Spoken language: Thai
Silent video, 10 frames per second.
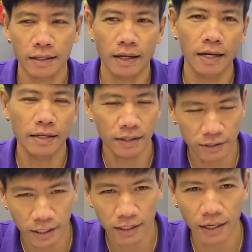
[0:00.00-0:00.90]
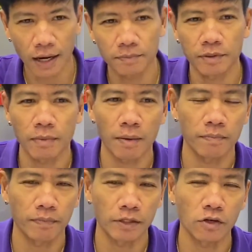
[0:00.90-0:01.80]
การอีกหนึ่งชิ้นนะครับสำหรับ
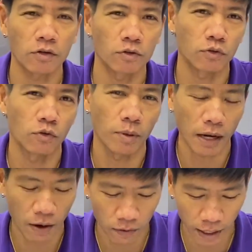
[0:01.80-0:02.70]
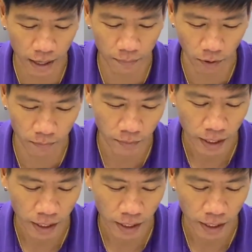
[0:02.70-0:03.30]
ในช่อง YouTube ของเรานะครับผม